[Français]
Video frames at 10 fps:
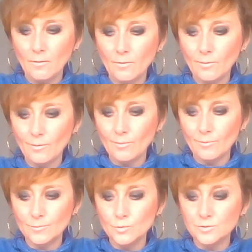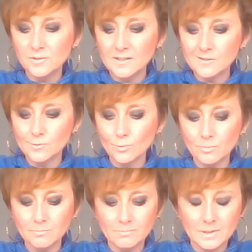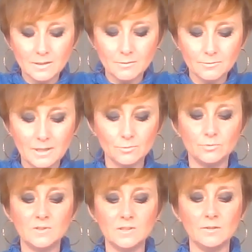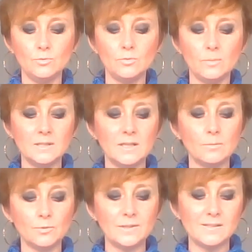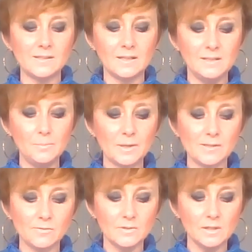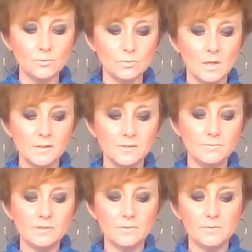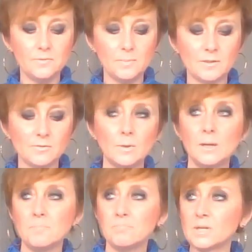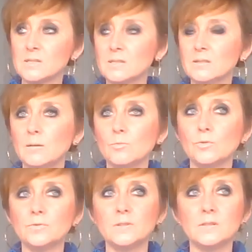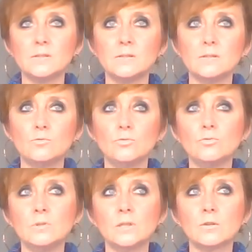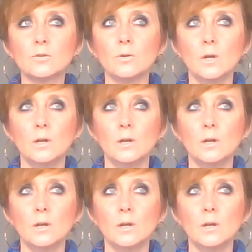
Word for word: euh, nutrition, mais voilà, tout ce qui est du domaine également des acquis personnels. Donc, si vous avez fait, par exemple, précédemment des études et que